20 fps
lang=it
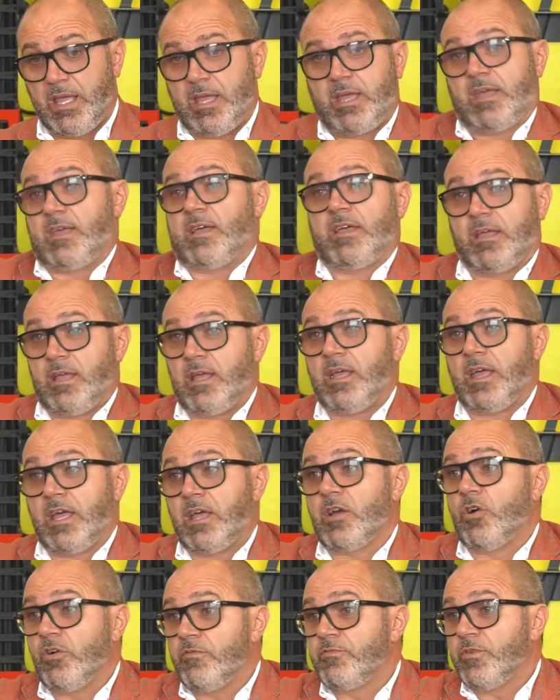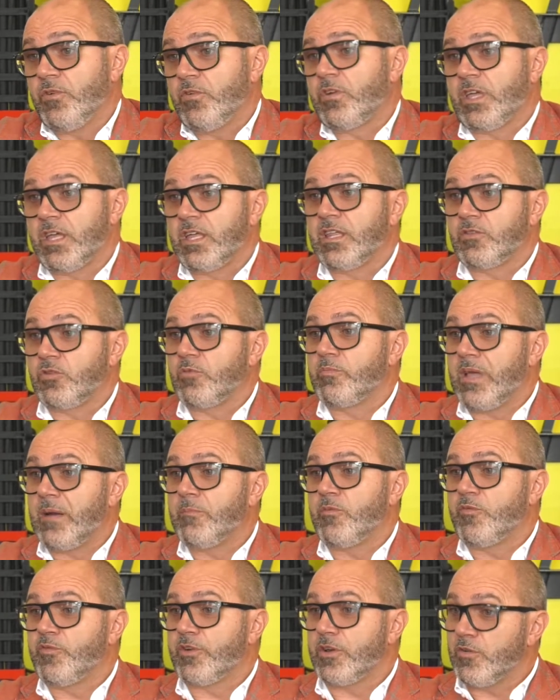Eh, è ovvio che
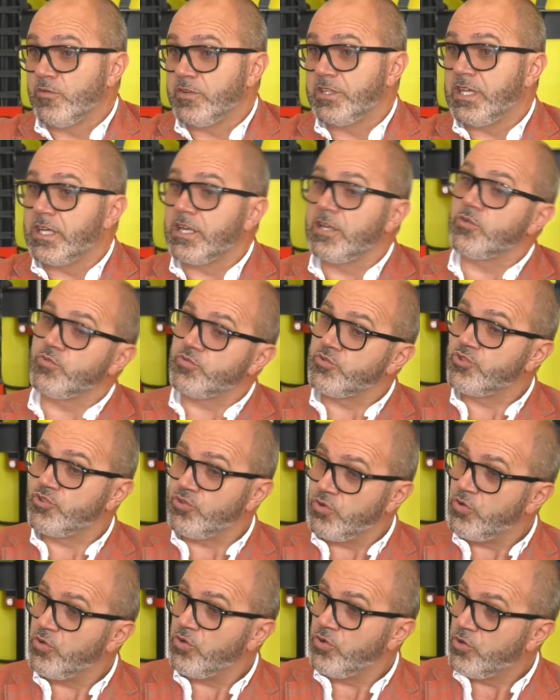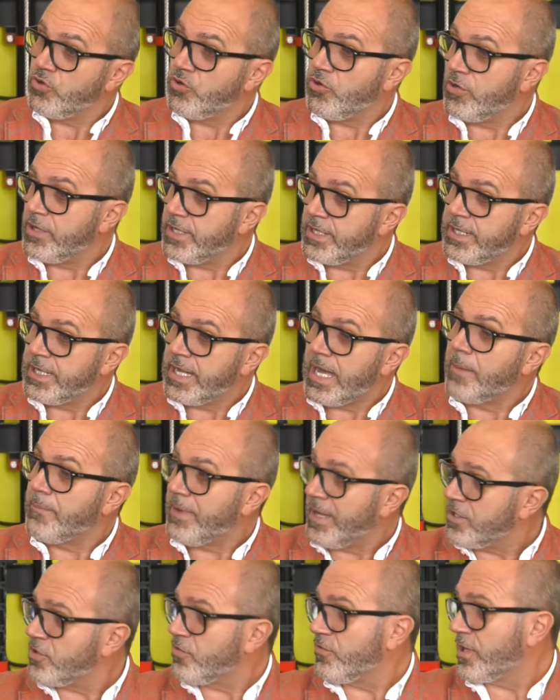dobbiamo farlo vedere non solo eh, a
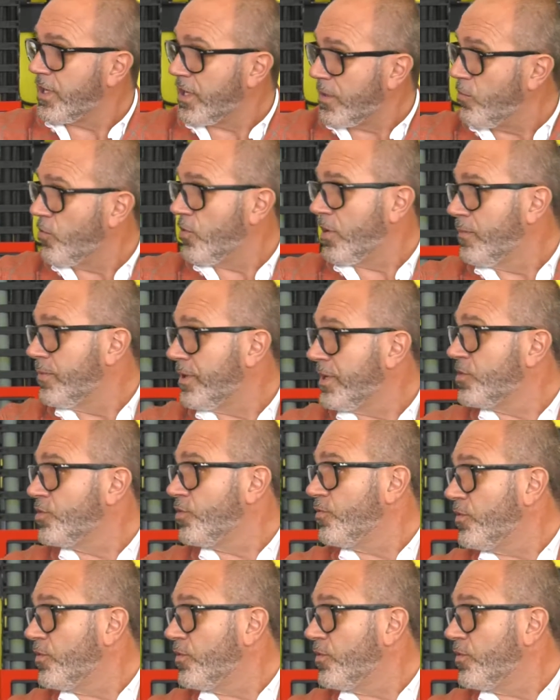Mantova, Cremona, Brescia o